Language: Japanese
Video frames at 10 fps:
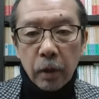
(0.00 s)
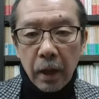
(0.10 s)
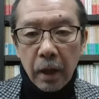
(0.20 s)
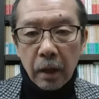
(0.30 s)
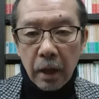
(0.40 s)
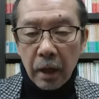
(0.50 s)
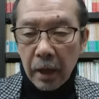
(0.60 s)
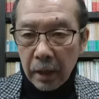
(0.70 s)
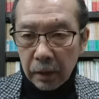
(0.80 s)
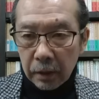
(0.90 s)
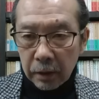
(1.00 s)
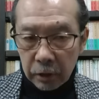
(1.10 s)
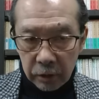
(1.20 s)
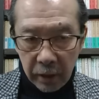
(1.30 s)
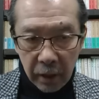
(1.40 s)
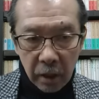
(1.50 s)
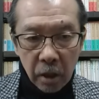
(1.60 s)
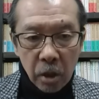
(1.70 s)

うな加害ですね